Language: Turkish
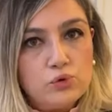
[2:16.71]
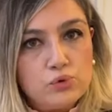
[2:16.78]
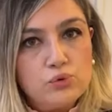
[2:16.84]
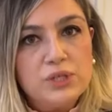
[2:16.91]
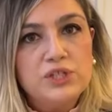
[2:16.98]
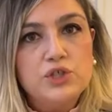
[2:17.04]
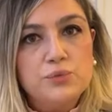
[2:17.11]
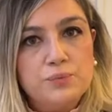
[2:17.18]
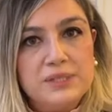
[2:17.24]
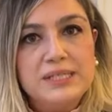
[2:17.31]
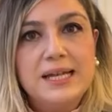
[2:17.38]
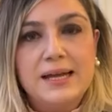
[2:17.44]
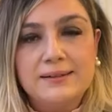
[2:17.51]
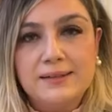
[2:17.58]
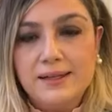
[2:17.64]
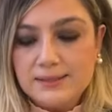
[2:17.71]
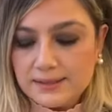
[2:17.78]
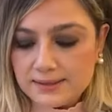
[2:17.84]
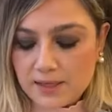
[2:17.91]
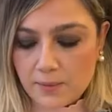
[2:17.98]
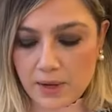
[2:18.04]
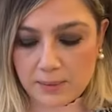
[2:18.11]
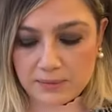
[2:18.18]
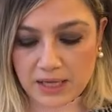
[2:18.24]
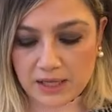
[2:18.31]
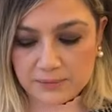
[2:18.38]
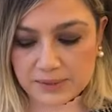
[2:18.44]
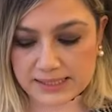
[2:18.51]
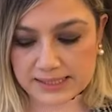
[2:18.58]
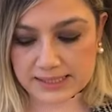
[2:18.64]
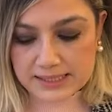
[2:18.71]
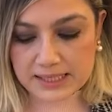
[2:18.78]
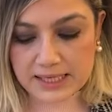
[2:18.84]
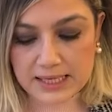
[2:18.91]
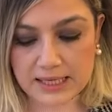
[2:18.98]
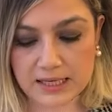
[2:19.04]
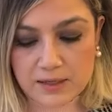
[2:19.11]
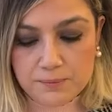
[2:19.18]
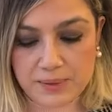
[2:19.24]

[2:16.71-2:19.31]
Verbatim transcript: Sürecin bir yandan da tamamlanmasını